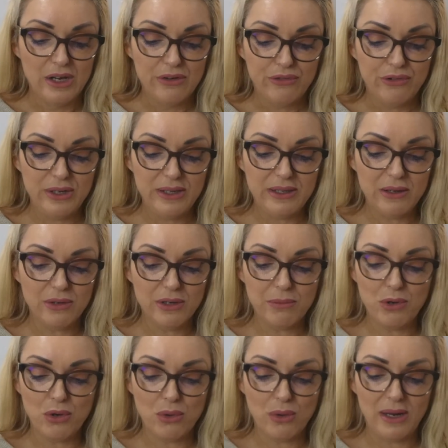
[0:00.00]
Foi então que
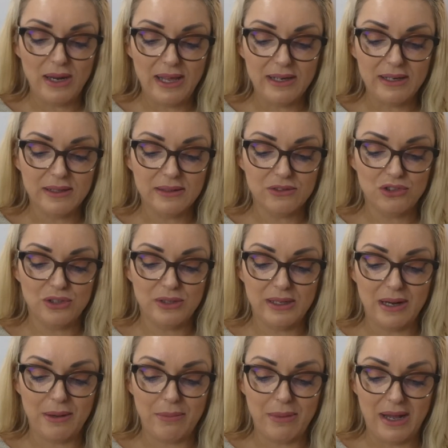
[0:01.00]
meu colega de
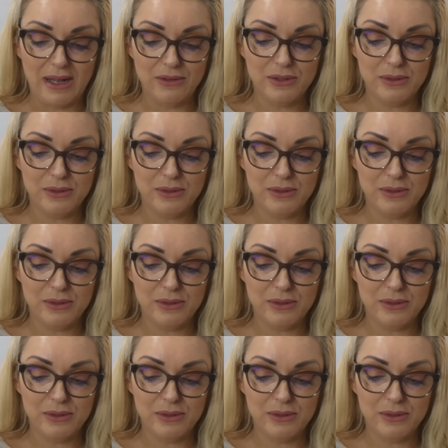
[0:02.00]
trabalho